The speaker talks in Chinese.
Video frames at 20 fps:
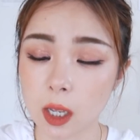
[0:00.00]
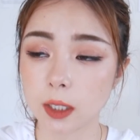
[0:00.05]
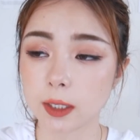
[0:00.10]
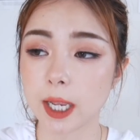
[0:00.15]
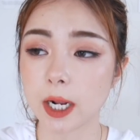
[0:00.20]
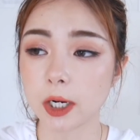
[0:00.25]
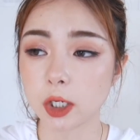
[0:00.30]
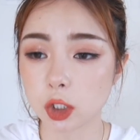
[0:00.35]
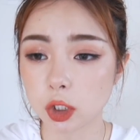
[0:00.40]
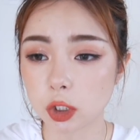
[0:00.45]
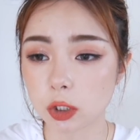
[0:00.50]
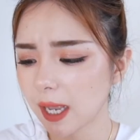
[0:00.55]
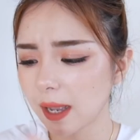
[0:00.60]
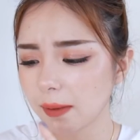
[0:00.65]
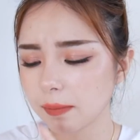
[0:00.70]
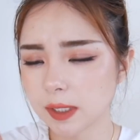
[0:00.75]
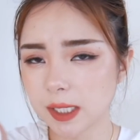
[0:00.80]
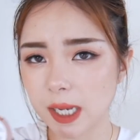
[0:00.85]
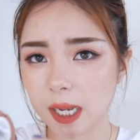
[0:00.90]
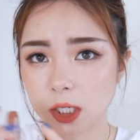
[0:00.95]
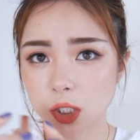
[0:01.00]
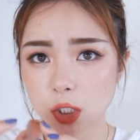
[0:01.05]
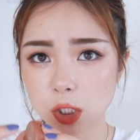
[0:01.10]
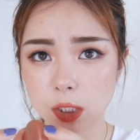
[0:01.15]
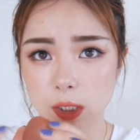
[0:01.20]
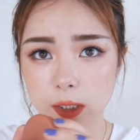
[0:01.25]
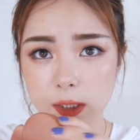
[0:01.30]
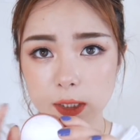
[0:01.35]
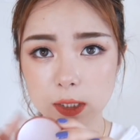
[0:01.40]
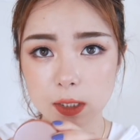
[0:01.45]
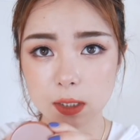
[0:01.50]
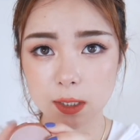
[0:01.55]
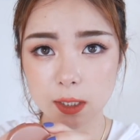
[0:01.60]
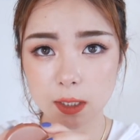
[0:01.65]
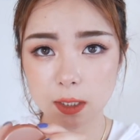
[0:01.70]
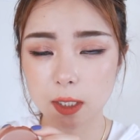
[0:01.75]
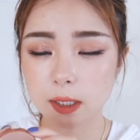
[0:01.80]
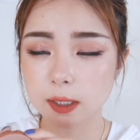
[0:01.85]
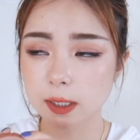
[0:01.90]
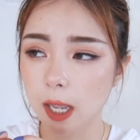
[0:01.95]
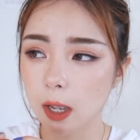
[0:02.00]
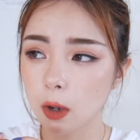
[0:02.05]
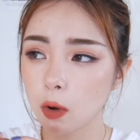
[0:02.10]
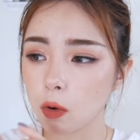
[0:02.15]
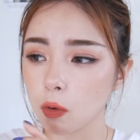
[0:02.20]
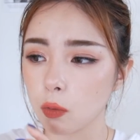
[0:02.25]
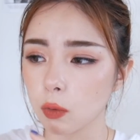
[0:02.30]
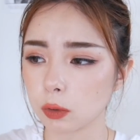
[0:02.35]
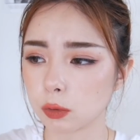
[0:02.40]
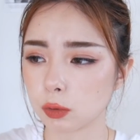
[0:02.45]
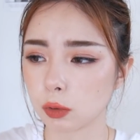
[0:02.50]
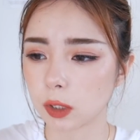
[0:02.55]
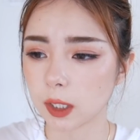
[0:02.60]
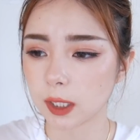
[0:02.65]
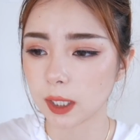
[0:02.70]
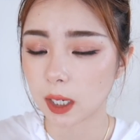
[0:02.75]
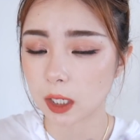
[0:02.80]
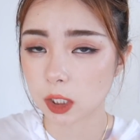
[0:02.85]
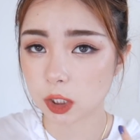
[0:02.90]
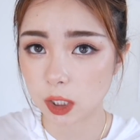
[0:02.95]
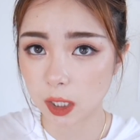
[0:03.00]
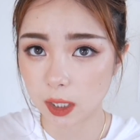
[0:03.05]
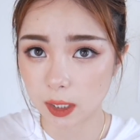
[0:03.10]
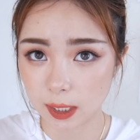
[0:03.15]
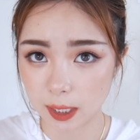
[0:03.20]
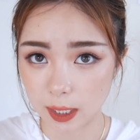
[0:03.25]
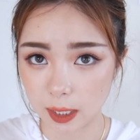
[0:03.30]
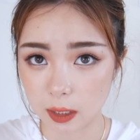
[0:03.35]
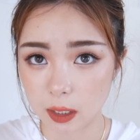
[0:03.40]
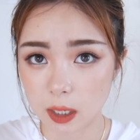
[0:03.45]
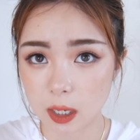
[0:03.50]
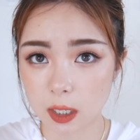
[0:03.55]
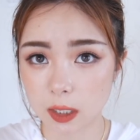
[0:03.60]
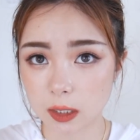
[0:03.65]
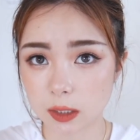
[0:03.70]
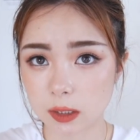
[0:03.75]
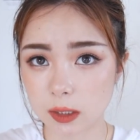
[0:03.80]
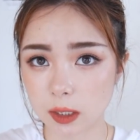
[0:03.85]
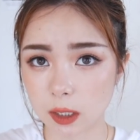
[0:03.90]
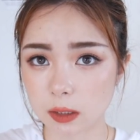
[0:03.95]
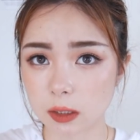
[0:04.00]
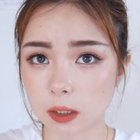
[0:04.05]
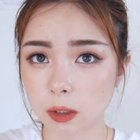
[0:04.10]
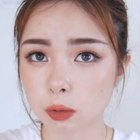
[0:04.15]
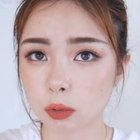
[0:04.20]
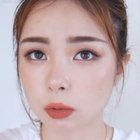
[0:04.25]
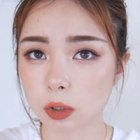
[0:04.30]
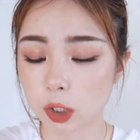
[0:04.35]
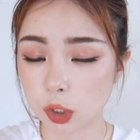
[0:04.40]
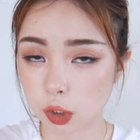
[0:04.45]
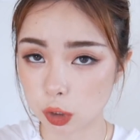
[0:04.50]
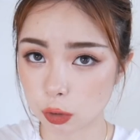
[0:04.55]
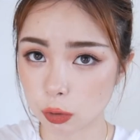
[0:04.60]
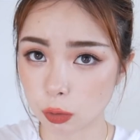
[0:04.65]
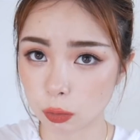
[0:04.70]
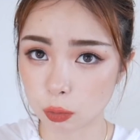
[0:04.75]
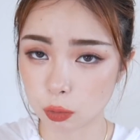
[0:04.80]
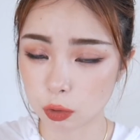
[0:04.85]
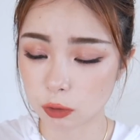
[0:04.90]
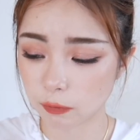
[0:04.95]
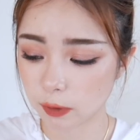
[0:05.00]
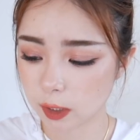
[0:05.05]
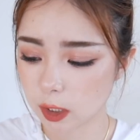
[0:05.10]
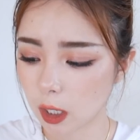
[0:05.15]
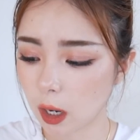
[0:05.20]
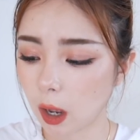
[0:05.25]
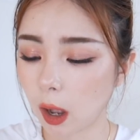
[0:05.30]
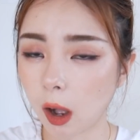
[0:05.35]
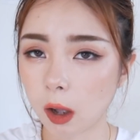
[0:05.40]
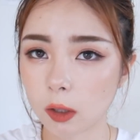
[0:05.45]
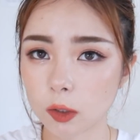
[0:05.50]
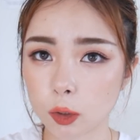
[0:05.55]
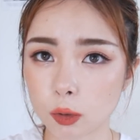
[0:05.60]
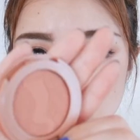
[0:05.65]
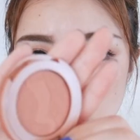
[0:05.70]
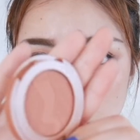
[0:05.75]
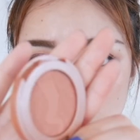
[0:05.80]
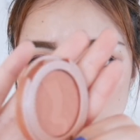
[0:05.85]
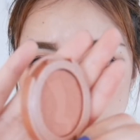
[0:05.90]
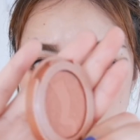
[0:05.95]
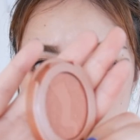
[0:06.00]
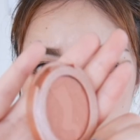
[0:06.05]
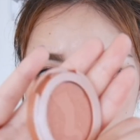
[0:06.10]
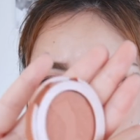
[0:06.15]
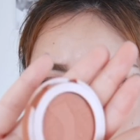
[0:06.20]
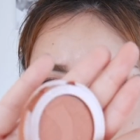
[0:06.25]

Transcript: 但是他们家这个系列的腮红，我觉得它上脸显色度和持久度是非常好的，所以说在不